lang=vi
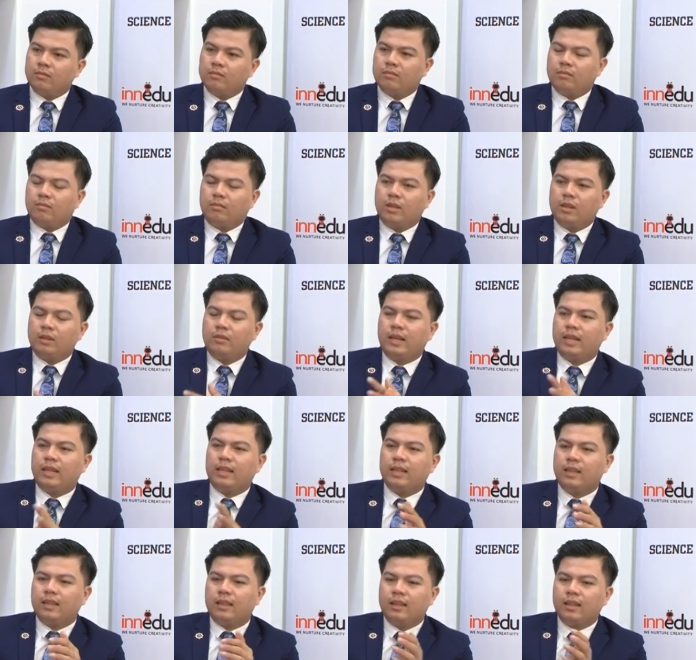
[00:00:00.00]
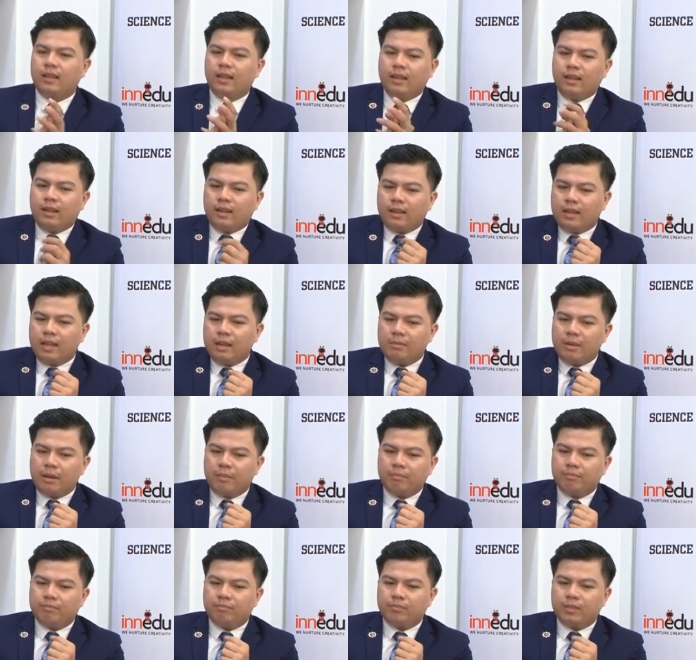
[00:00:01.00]
như vậy thì khi mà
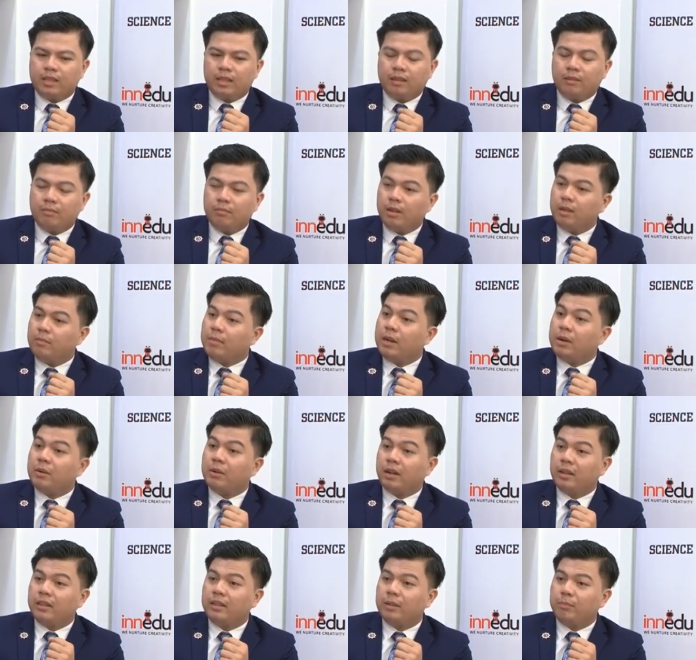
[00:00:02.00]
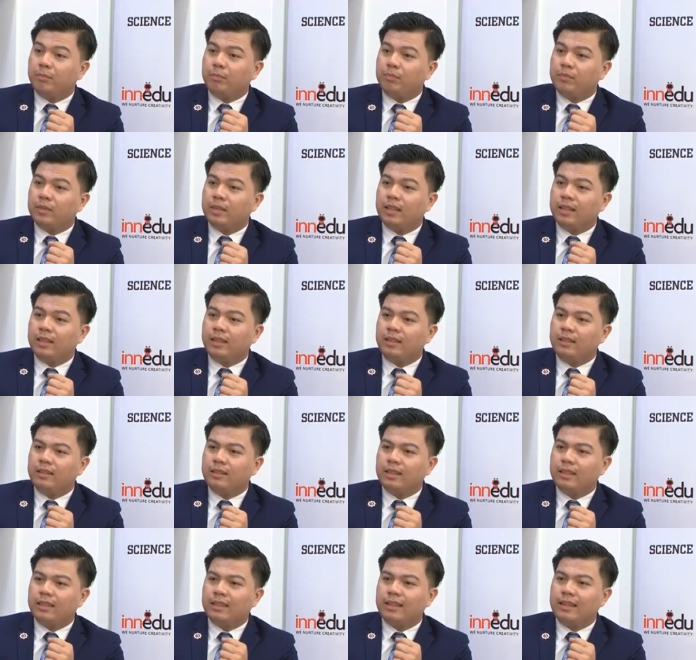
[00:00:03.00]
chị mới bắt đầu khởi nghiệp chị tính được
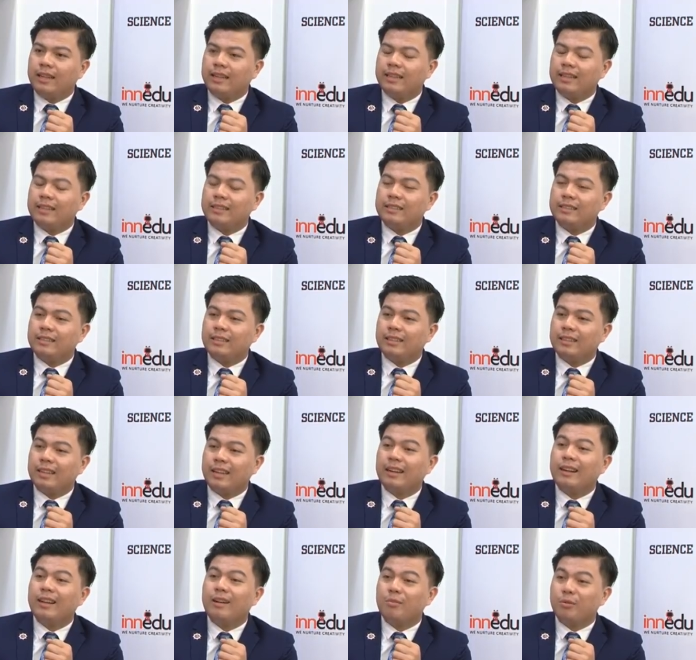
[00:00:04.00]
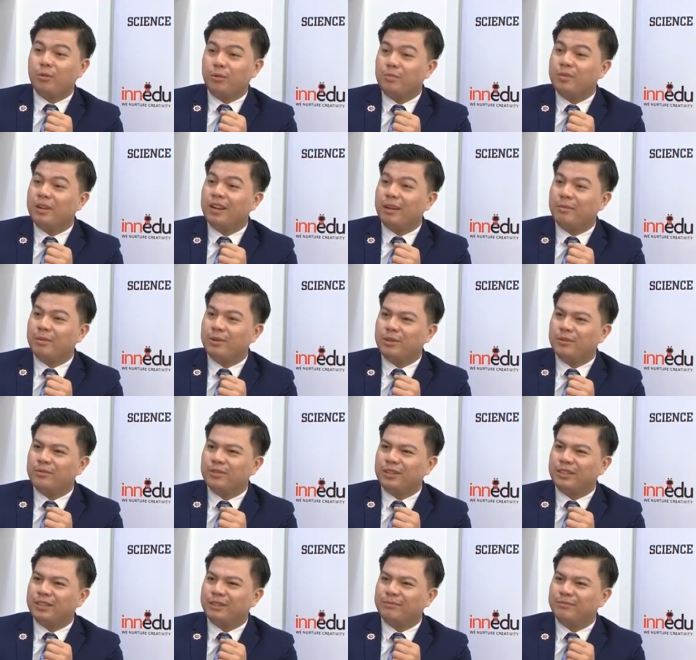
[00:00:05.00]
cái tỷ lệ thành thành công của mình là bao nhiêu
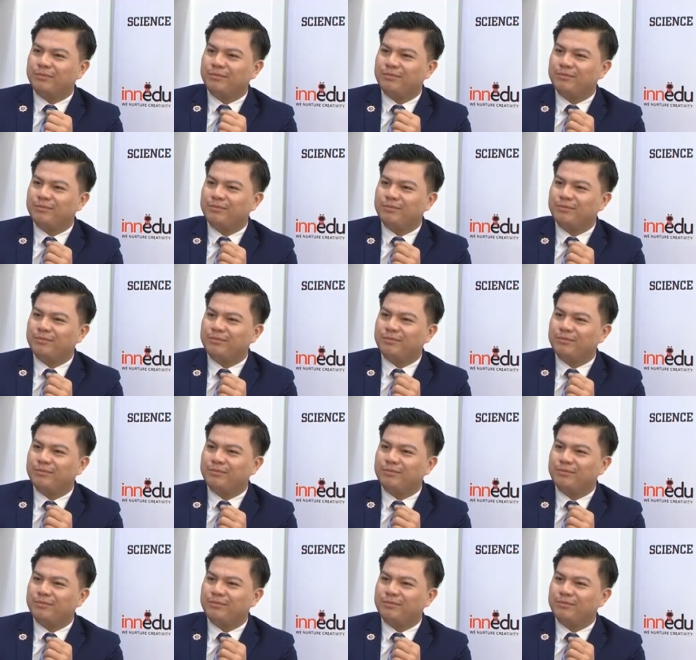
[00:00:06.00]
phần trăm